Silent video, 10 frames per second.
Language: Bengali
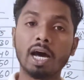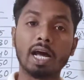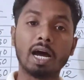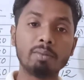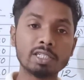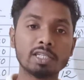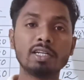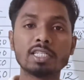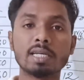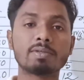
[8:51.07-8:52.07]
আর আমার
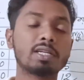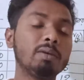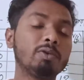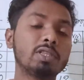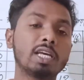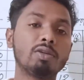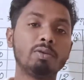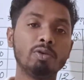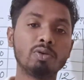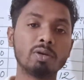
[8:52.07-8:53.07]
চ্যানেলে সাবস্ক্রাইব করতে
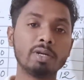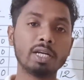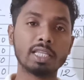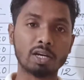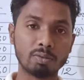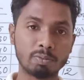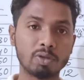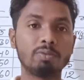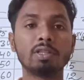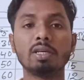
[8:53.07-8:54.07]
একদমই ভুল করবে না দেখা হবে
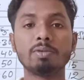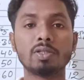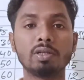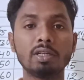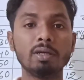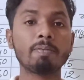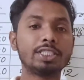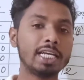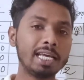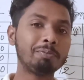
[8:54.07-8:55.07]
পরবর্তী এপিসোডে
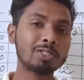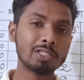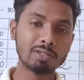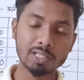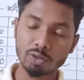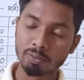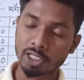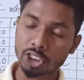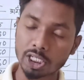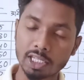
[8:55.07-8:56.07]
সেই এপিসোডটিতে
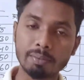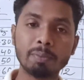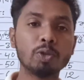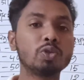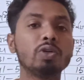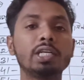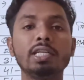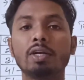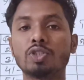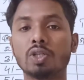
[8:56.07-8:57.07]
তোমাদের সাথে আমি প্রচুর এক
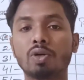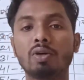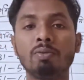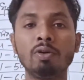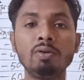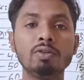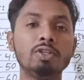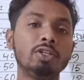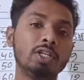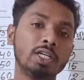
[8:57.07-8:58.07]
নিয়ে আলোচনা করব
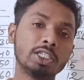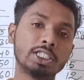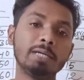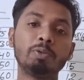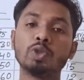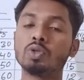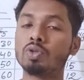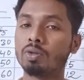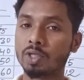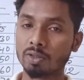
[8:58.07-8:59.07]
সেই পর্যন্ত
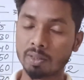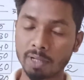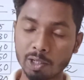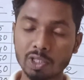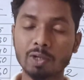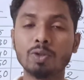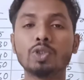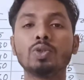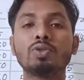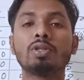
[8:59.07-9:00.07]
তোমরা সবাই ভালো থাকো
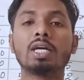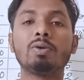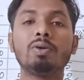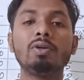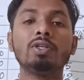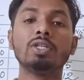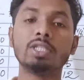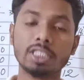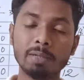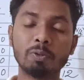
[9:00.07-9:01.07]
সুস্থ থাকো
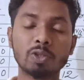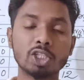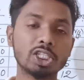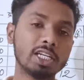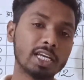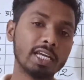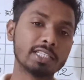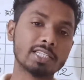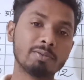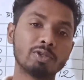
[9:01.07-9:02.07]
সেই প্রত্যাশা রেখেই
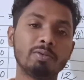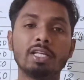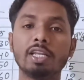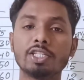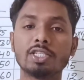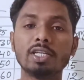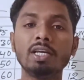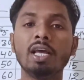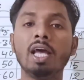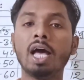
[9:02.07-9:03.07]
আজকের মতো বিদায় নিচ্ছি
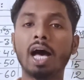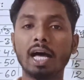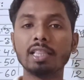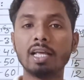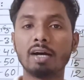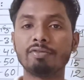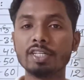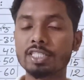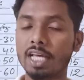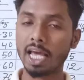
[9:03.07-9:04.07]
আল্লাহ
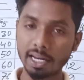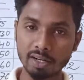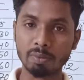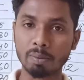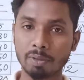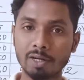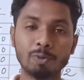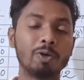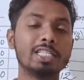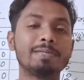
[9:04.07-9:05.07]
হাফিজ অ্যান্ড রিমেম্বার
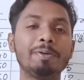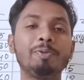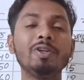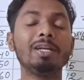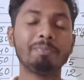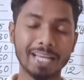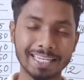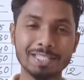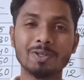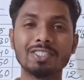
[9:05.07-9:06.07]
ওয়াইস পিপল
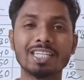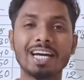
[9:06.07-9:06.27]
প্র্যাকটিস অন